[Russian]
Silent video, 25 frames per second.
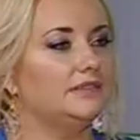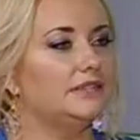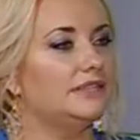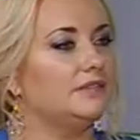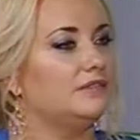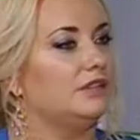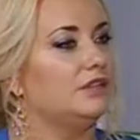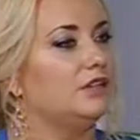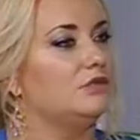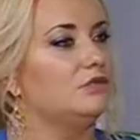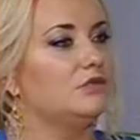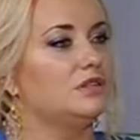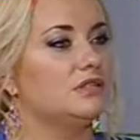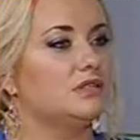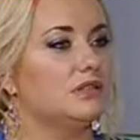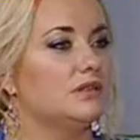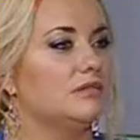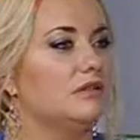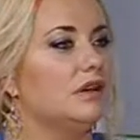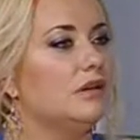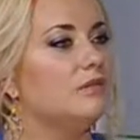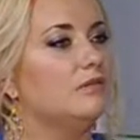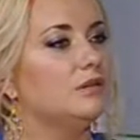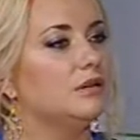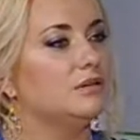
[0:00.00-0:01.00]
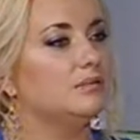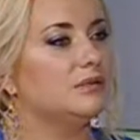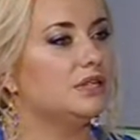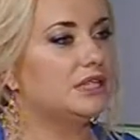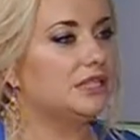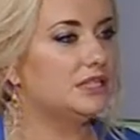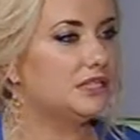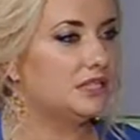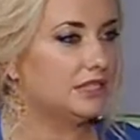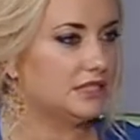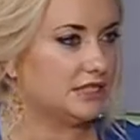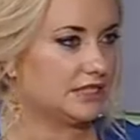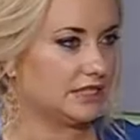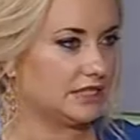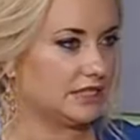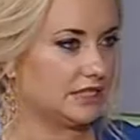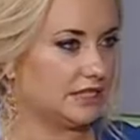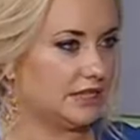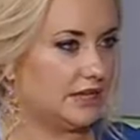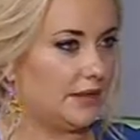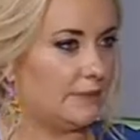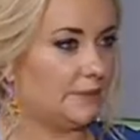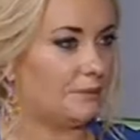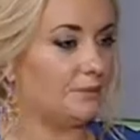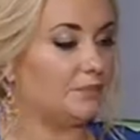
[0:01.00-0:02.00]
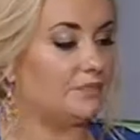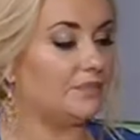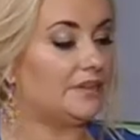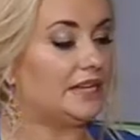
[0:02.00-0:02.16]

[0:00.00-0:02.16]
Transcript: своими словами обратиться к ней